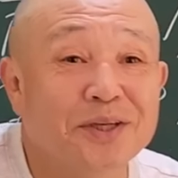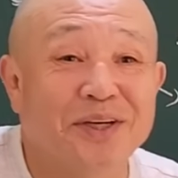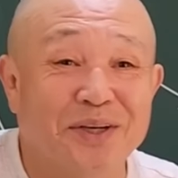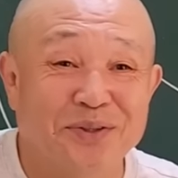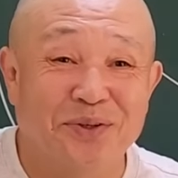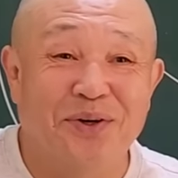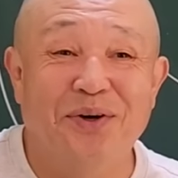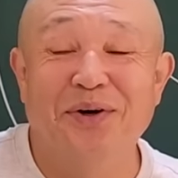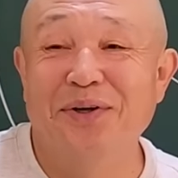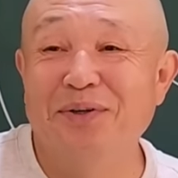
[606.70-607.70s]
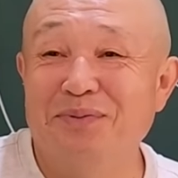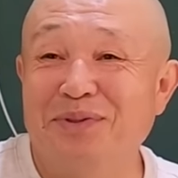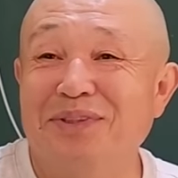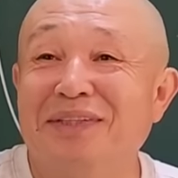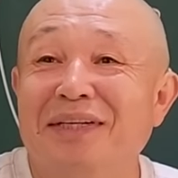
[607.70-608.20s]
얘기해서
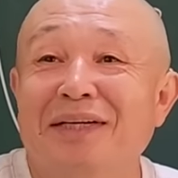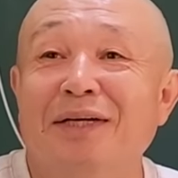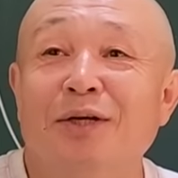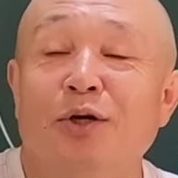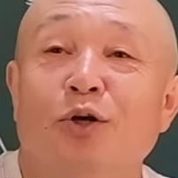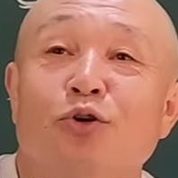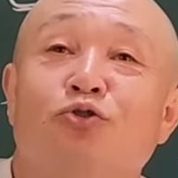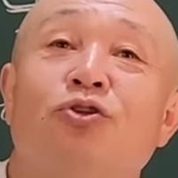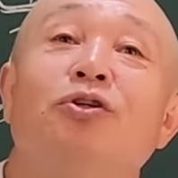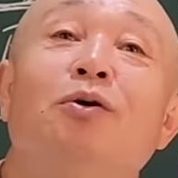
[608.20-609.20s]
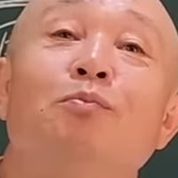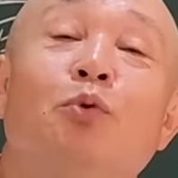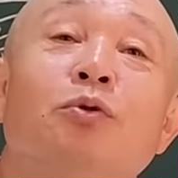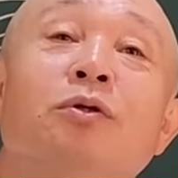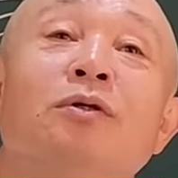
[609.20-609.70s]
여러분 취업
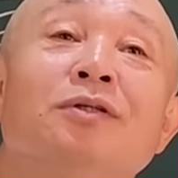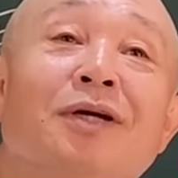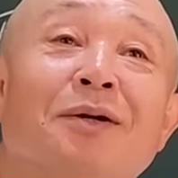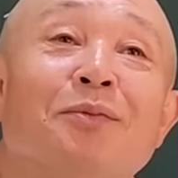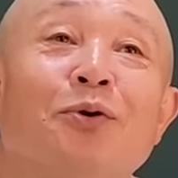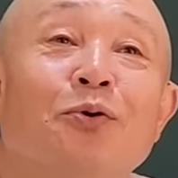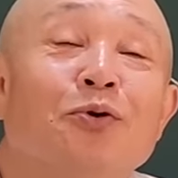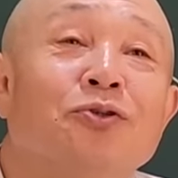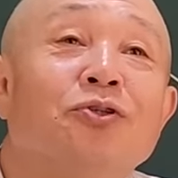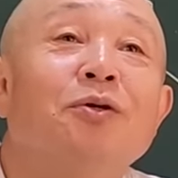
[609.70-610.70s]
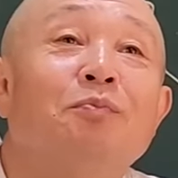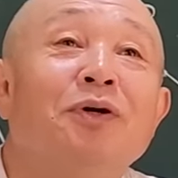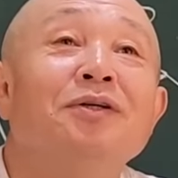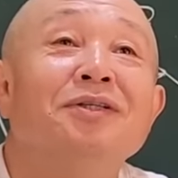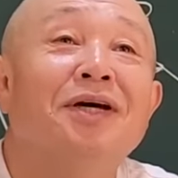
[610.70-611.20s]
못하는 사람하고
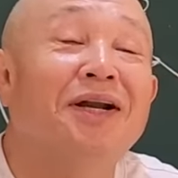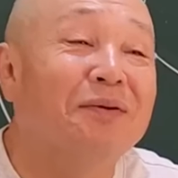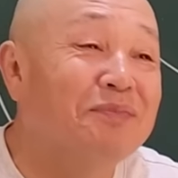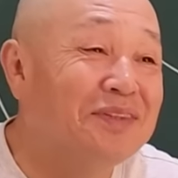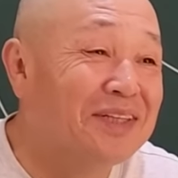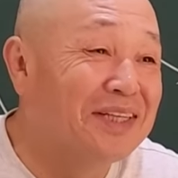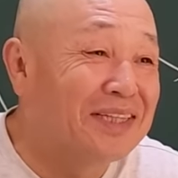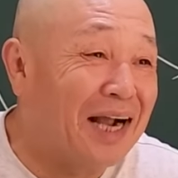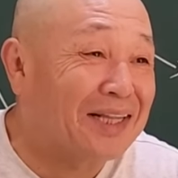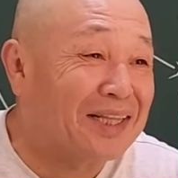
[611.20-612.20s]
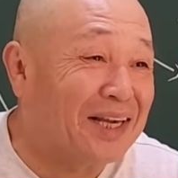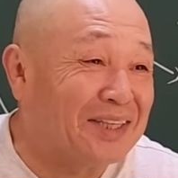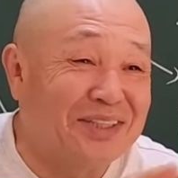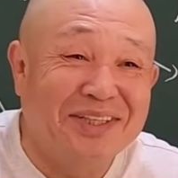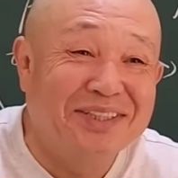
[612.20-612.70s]
취업하는 사람들이
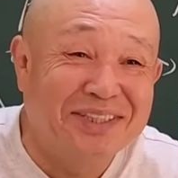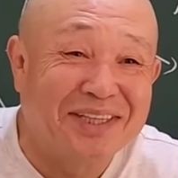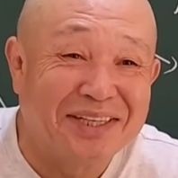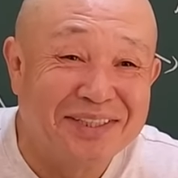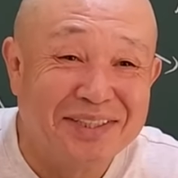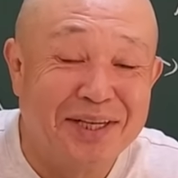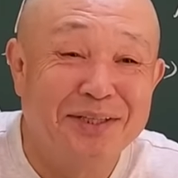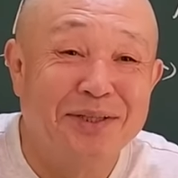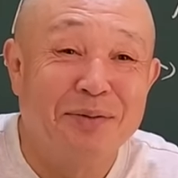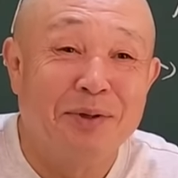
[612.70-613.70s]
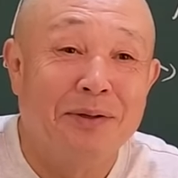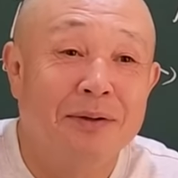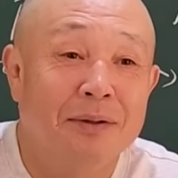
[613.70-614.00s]
딱딱 정해져 있다 이거지. 내년 되면